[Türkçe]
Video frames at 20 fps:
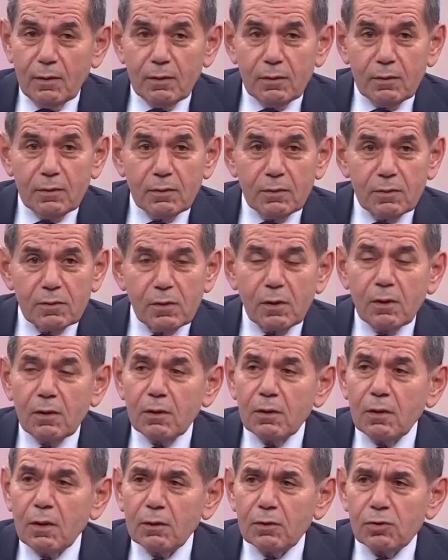senede
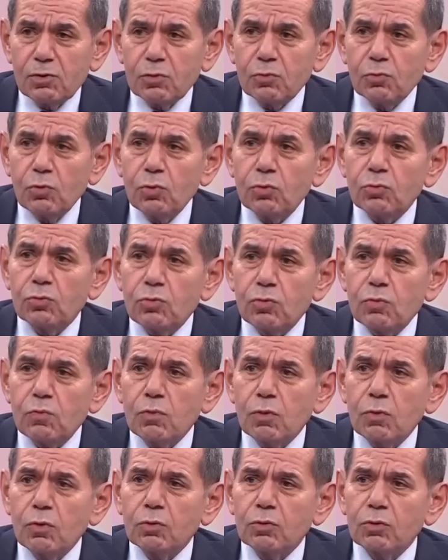yaklaşık 400
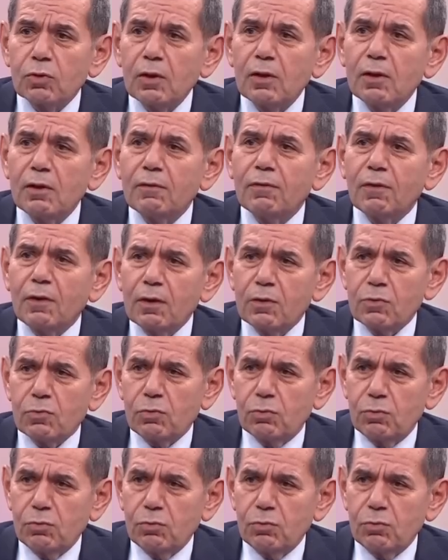milyon TL faiz ödüyor.